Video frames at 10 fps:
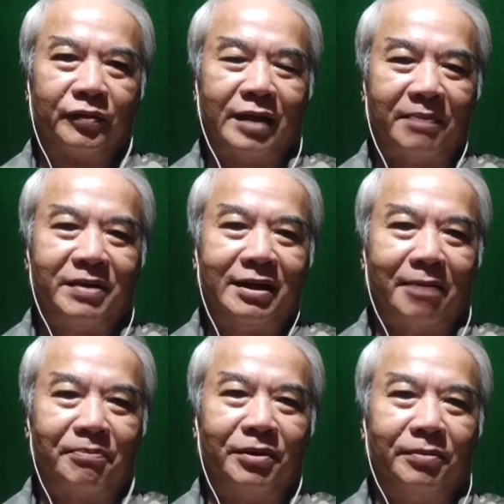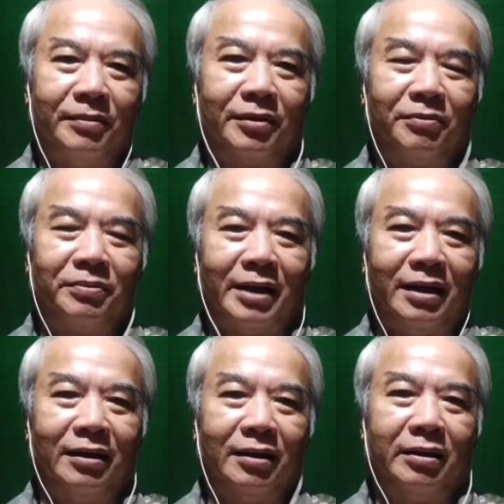đạp xe đạp ừ, cũng
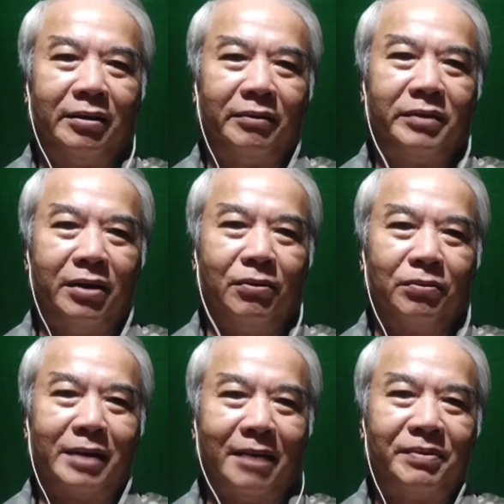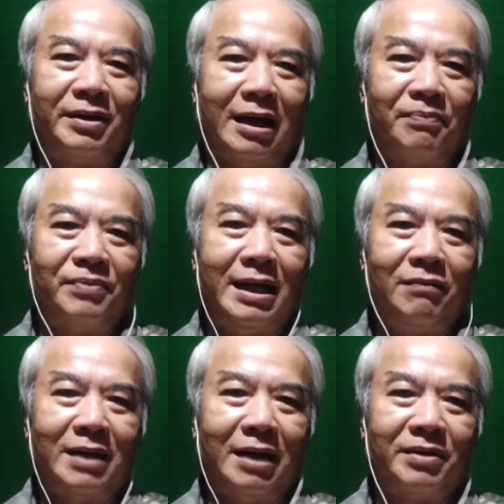ngày nó chiều cũng đạp xe đạp sáng
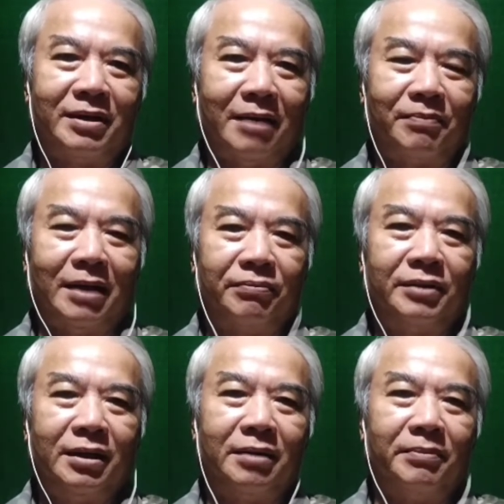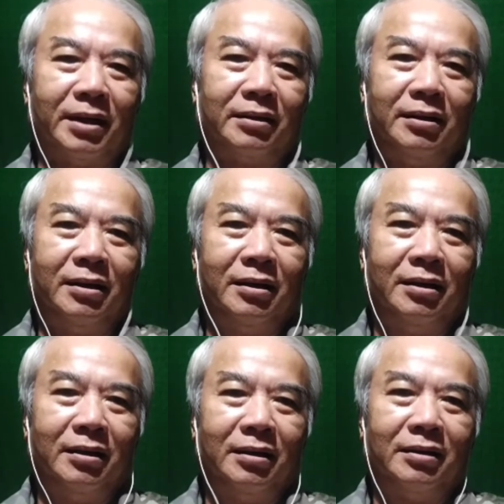cũng đạp xe đạp đạp rất là mệt
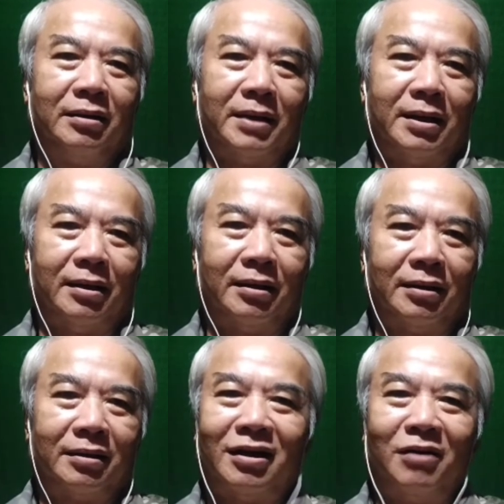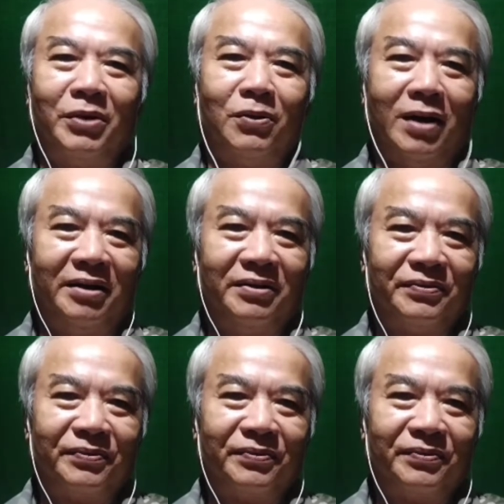nhưng mà nó không hiệu quả